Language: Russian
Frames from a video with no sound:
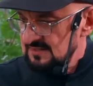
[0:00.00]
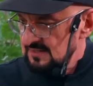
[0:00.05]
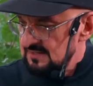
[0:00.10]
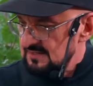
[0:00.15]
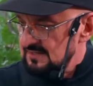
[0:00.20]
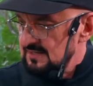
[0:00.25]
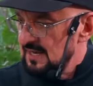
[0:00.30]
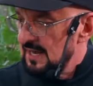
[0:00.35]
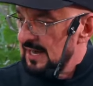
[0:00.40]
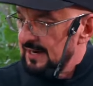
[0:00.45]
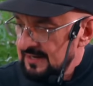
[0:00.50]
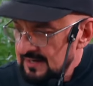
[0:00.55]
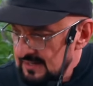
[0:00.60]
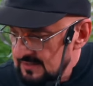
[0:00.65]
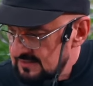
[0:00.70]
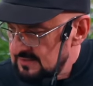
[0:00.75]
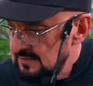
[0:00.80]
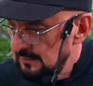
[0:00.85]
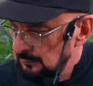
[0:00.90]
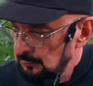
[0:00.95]
здесь
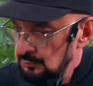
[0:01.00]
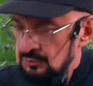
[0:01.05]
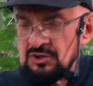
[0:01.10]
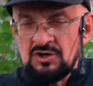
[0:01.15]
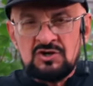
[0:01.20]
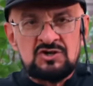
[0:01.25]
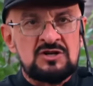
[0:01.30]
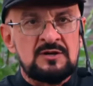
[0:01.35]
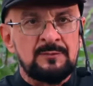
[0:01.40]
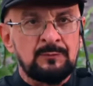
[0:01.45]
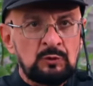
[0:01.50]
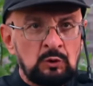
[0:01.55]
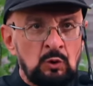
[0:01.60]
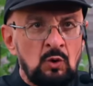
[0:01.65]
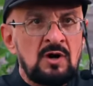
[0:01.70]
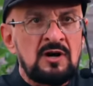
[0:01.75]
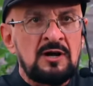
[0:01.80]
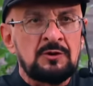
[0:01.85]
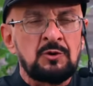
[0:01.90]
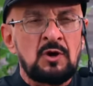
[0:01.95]
гораздо лучше, чем
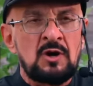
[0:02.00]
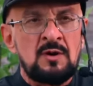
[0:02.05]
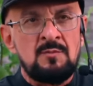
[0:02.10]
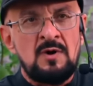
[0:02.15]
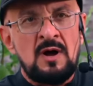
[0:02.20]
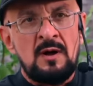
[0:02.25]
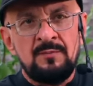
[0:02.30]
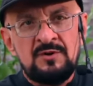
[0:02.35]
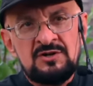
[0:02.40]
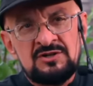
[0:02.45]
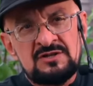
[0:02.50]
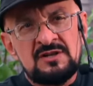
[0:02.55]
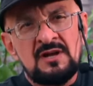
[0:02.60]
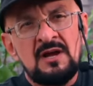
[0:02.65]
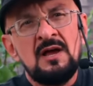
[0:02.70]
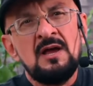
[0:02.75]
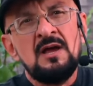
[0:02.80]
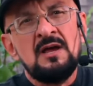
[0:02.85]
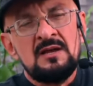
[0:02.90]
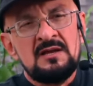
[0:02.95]
то, которое мы
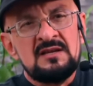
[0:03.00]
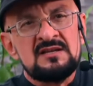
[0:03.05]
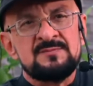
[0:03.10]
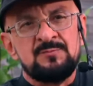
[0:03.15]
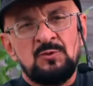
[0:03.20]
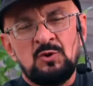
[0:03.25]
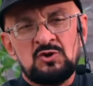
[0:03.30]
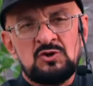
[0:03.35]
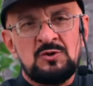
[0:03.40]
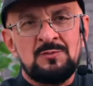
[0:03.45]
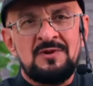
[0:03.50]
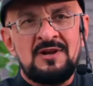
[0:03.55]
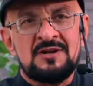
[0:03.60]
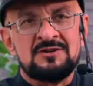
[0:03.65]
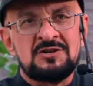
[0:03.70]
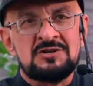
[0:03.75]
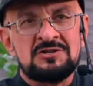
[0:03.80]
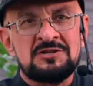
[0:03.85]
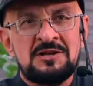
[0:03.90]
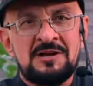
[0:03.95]
обычно используем
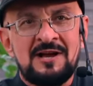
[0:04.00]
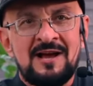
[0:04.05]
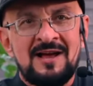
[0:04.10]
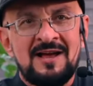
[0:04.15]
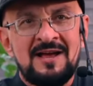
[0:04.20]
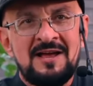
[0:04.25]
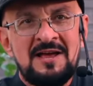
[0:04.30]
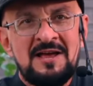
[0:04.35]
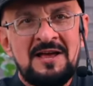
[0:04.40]
для шашлыка.